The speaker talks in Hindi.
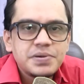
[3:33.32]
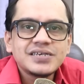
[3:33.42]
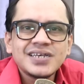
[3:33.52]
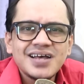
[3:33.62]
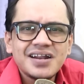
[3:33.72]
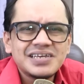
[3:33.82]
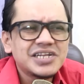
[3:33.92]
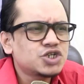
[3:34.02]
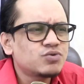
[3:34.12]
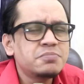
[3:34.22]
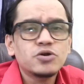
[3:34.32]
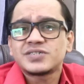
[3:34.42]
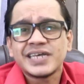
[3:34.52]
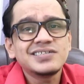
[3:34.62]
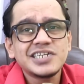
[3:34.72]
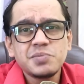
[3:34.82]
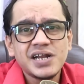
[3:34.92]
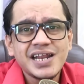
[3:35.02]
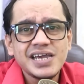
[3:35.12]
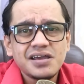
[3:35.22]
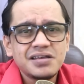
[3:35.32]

बीस हजार की रिश्वत मेरे को सेंस नहीं बना रही